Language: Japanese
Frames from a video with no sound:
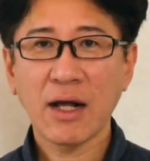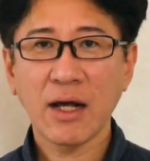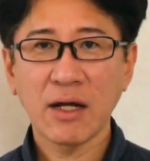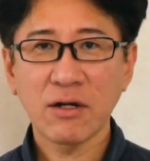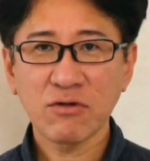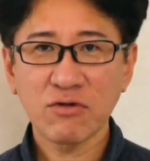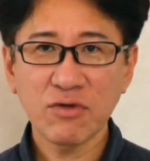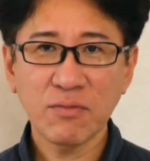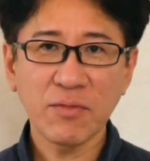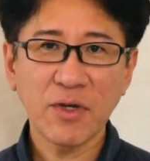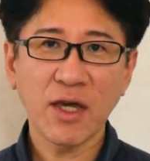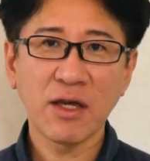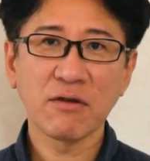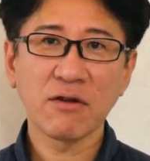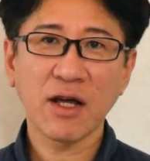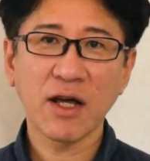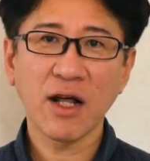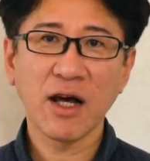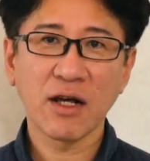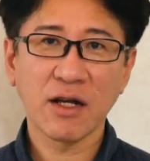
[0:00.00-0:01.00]
明るく見え
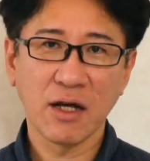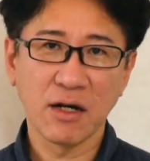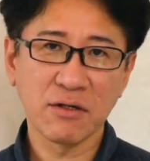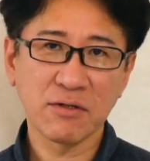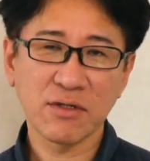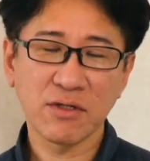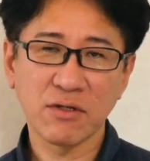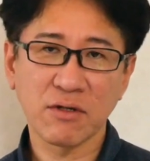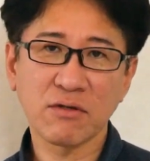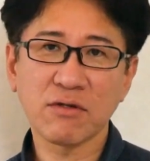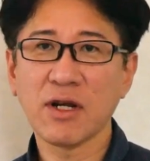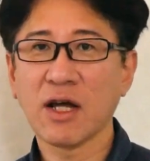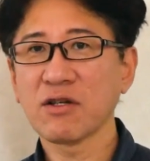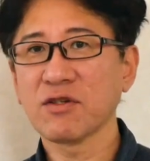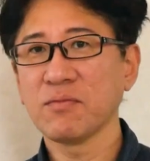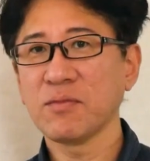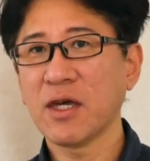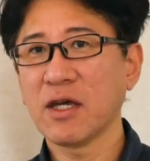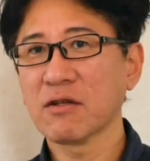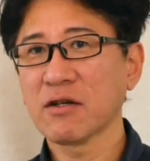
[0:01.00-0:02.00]
るから明るくする。暗
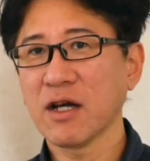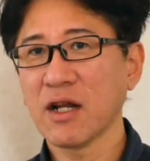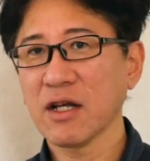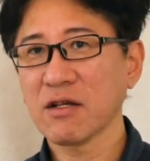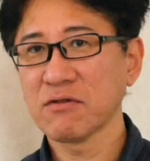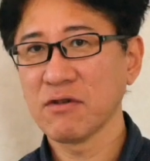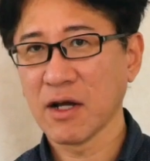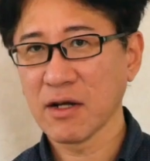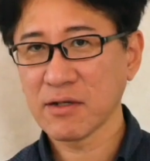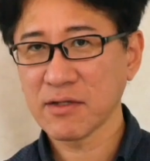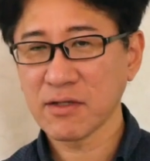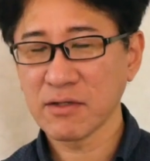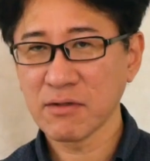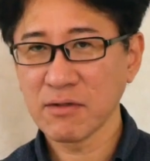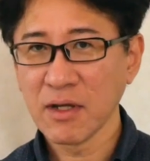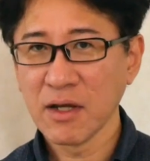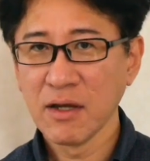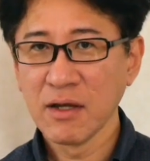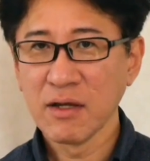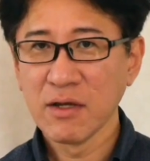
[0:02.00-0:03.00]
く見えるから暗くす
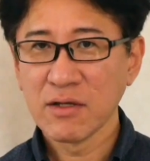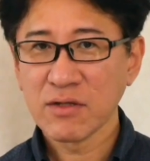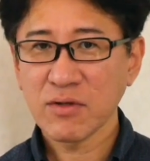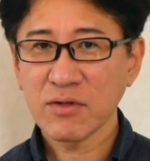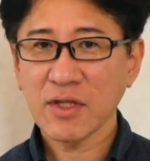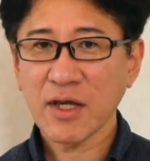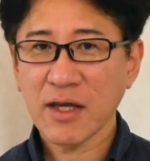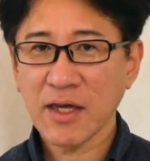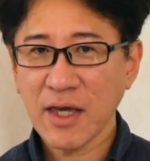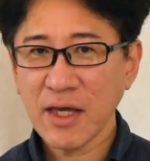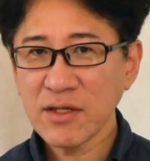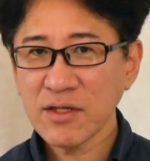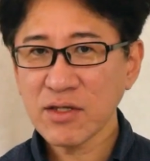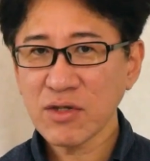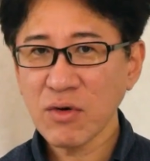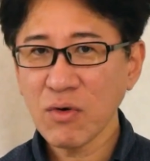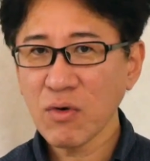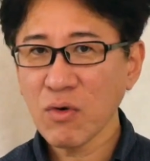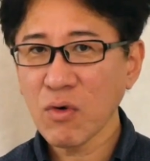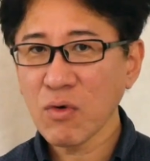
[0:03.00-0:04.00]
る。そういった現
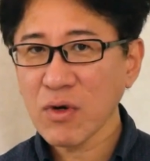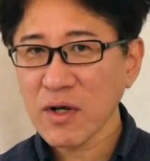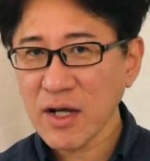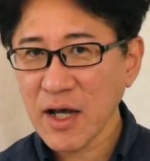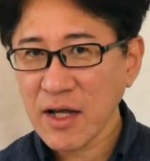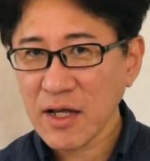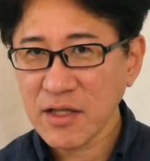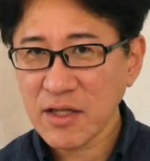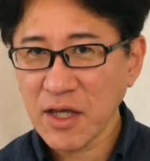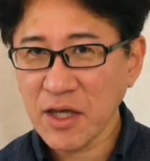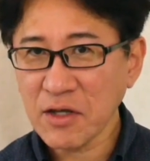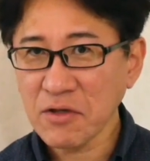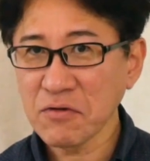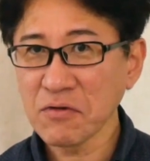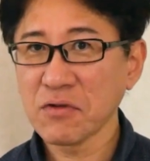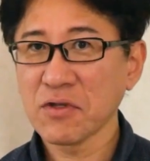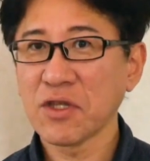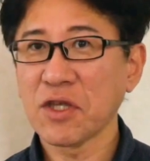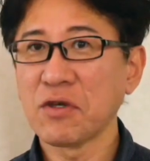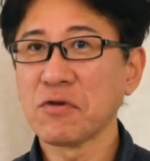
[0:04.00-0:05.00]
象を追っかけてい
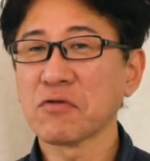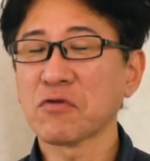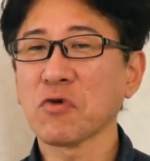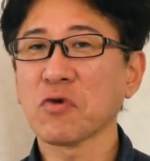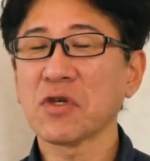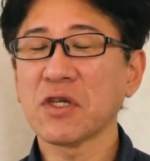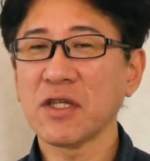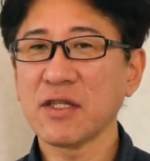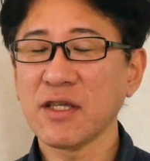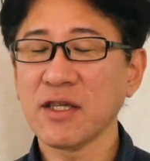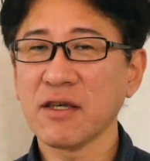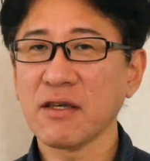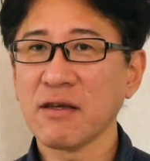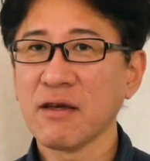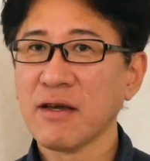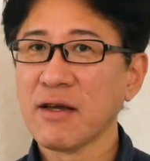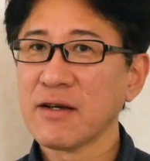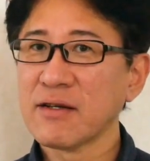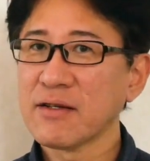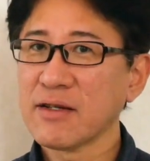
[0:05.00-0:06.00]
くっていう時
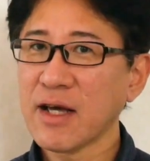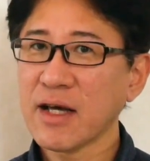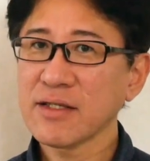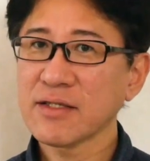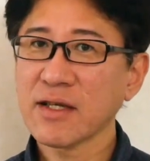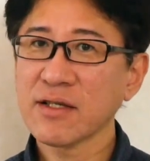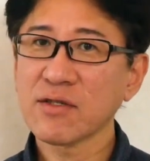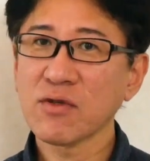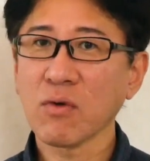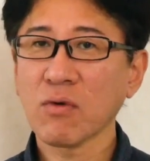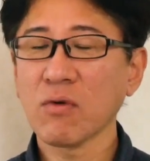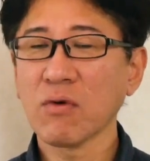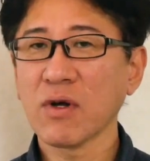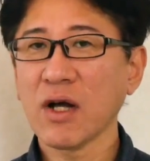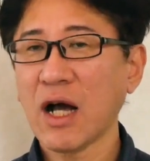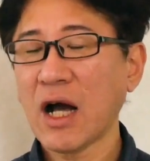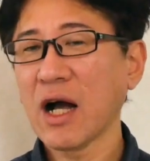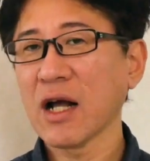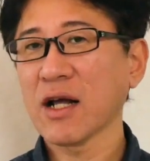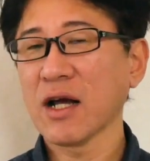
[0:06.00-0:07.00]
に、なぜそこ
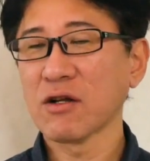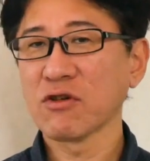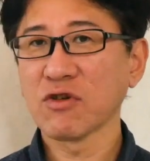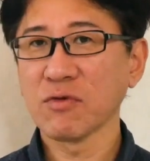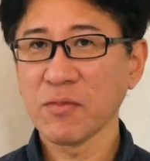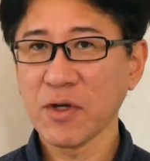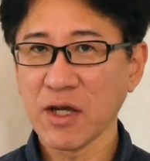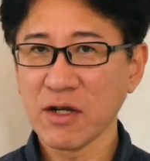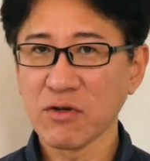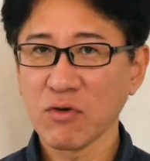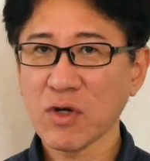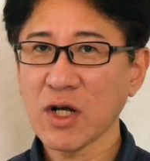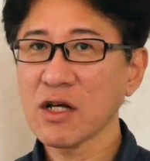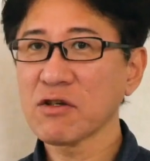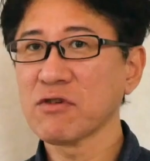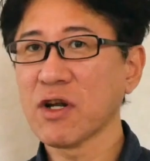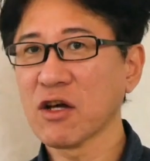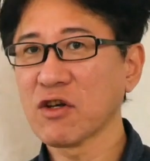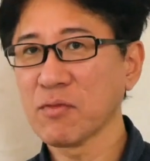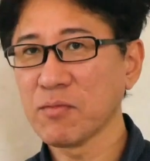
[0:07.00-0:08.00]
が明るく見えるの
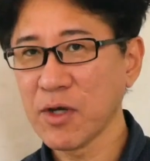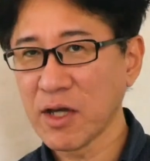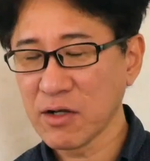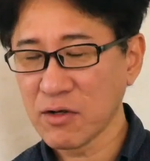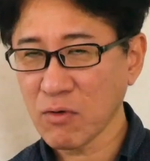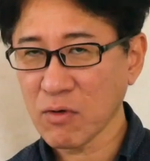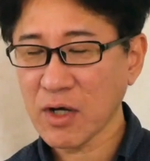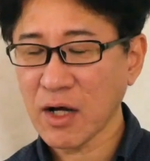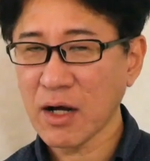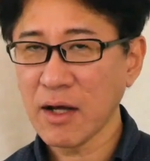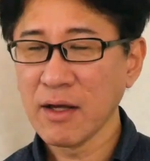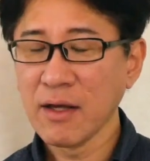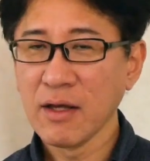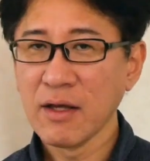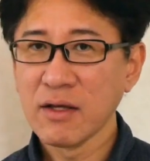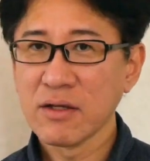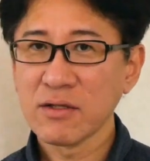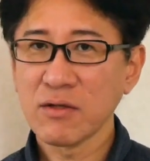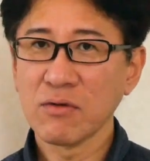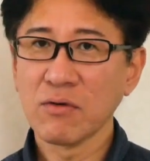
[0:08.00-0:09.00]
か暗く見えるのか。
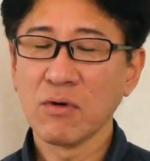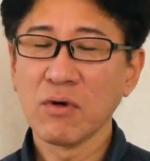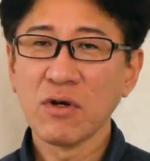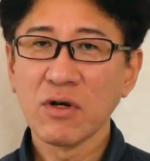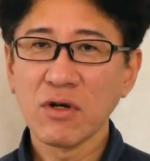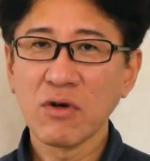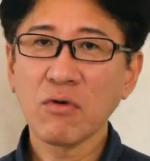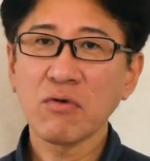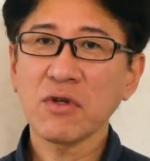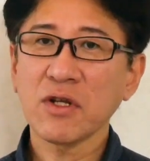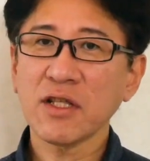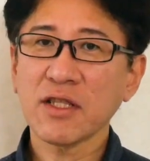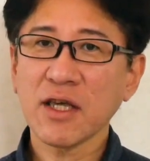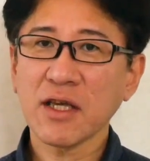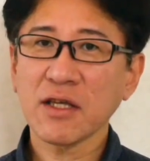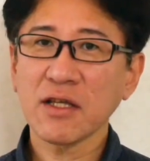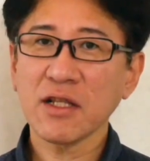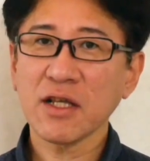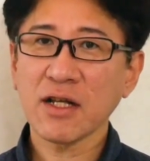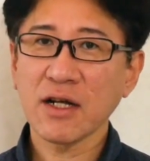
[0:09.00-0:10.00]
その論理
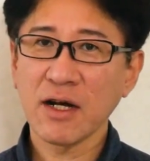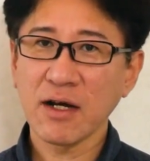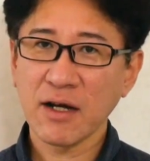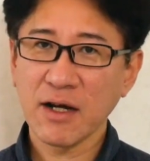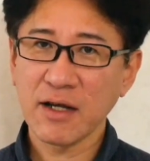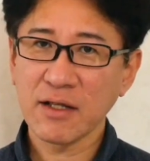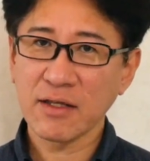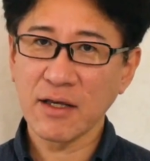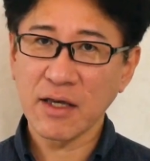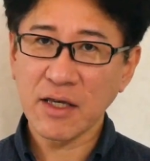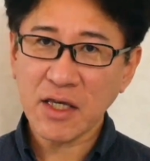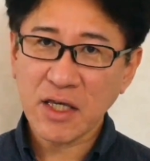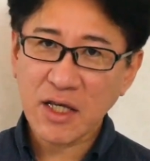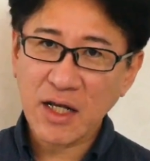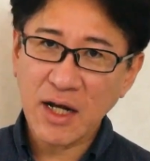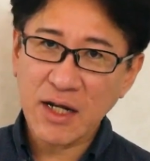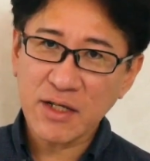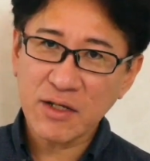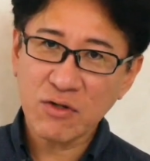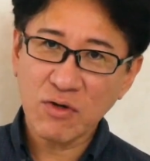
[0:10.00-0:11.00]
的に考えて、
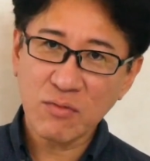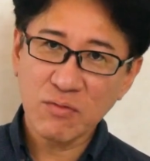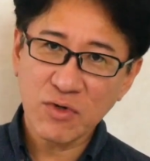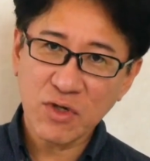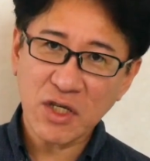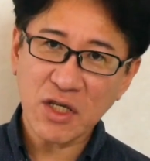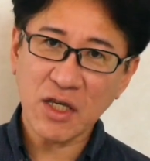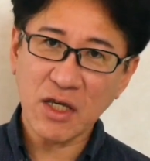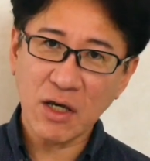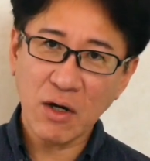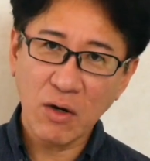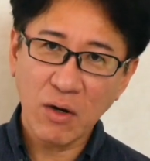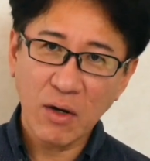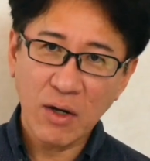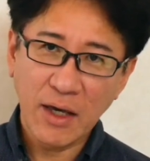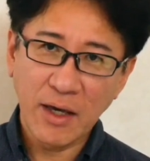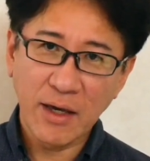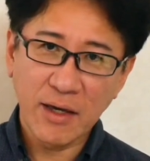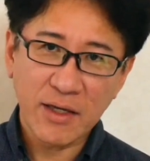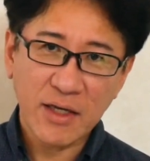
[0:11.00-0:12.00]
光の向き、
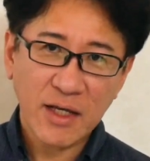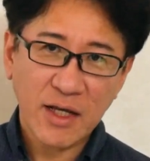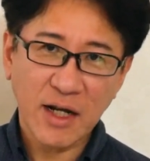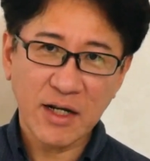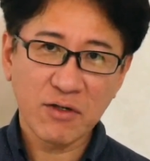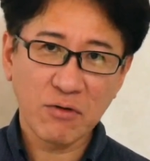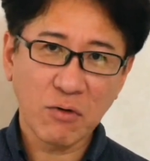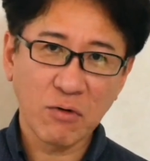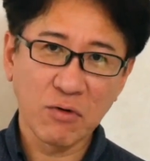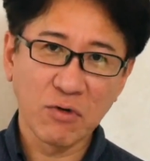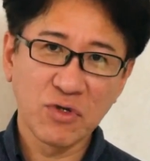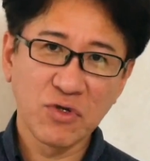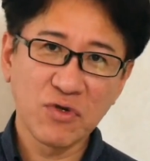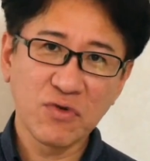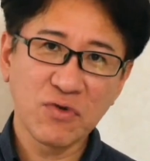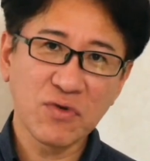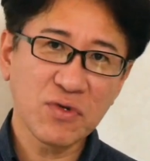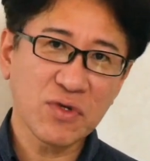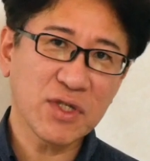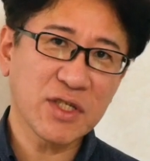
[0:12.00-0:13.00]
えー、光のこの
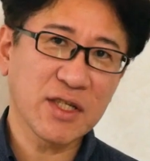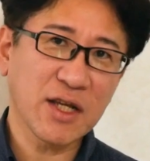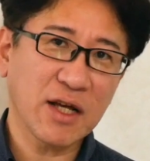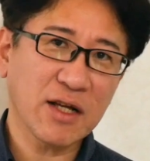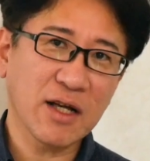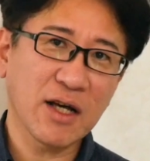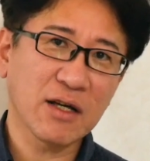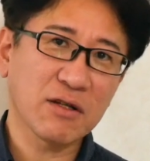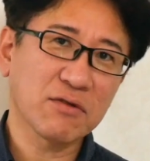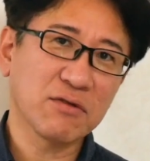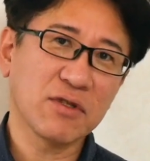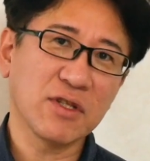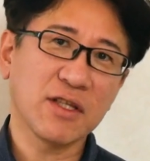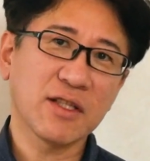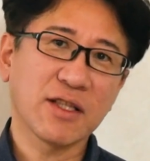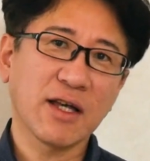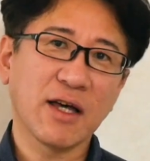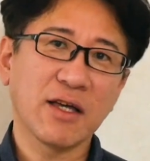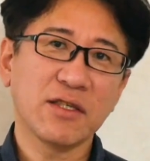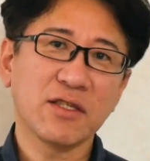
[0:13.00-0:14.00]
入射角
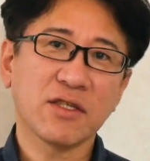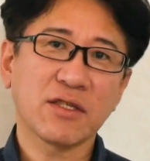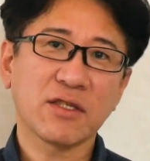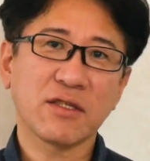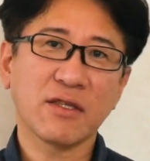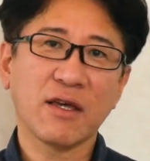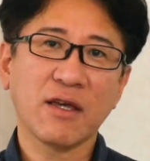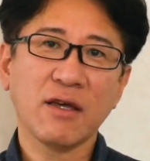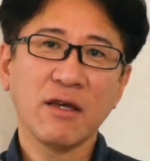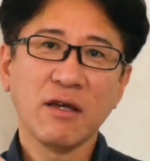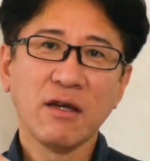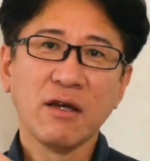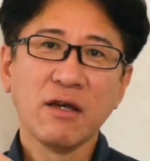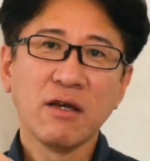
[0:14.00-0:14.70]
に対して